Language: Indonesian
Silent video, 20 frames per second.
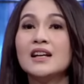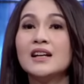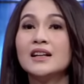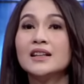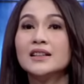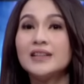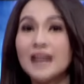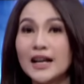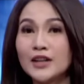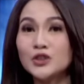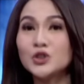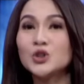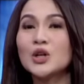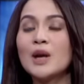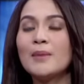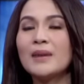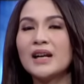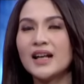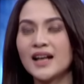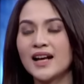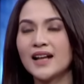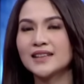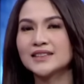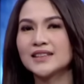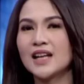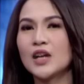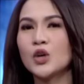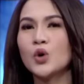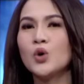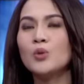dan juga
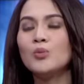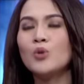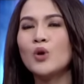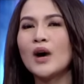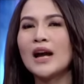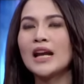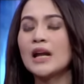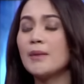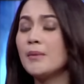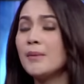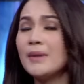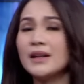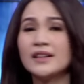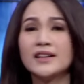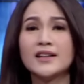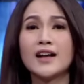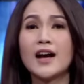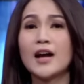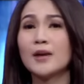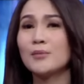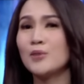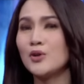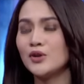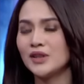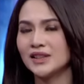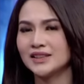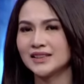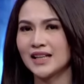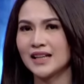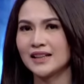menegaskan hubungan yang memang tidak
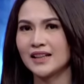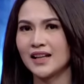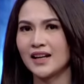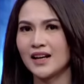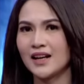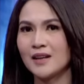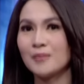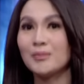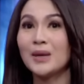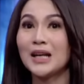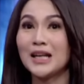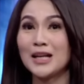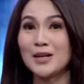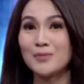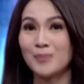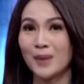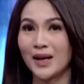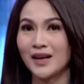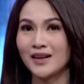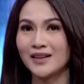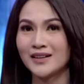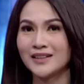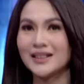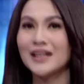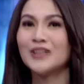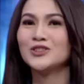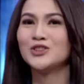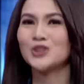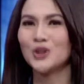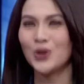harmonis antara PDIP
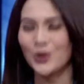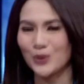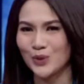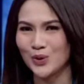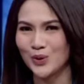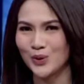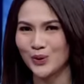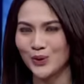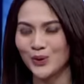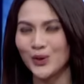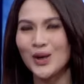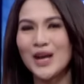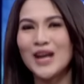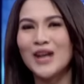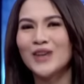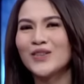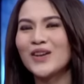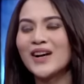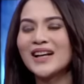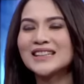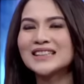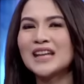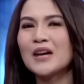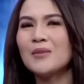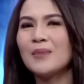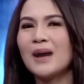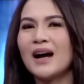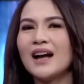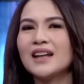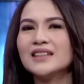dan Joko Widodo. Itu akan saya
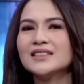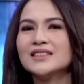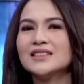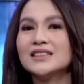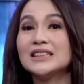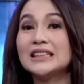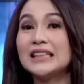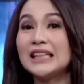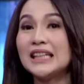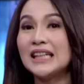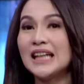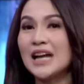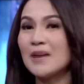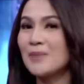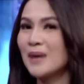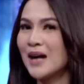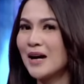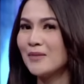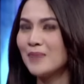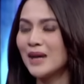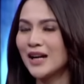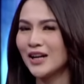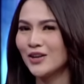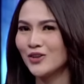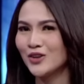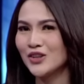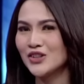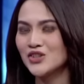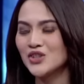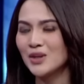bahas di Apa Kabar
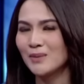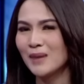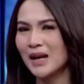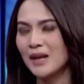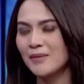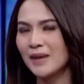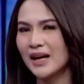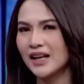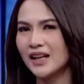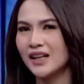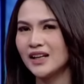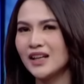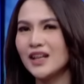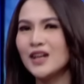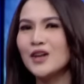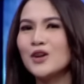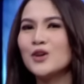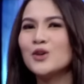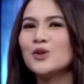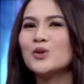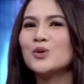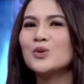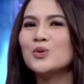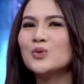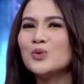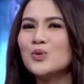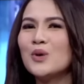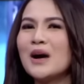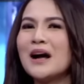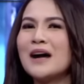Indonesia malam hari ini.
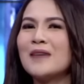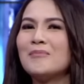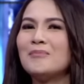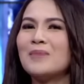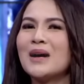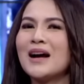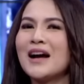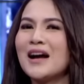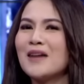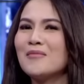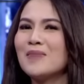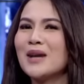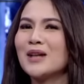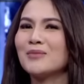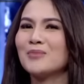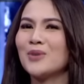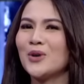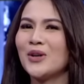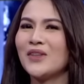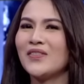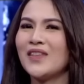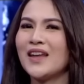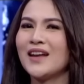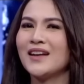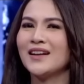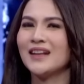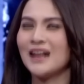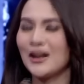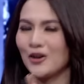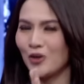Dua pengamat politik
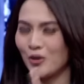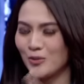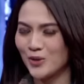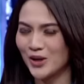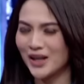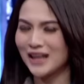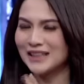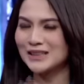dan komunikasi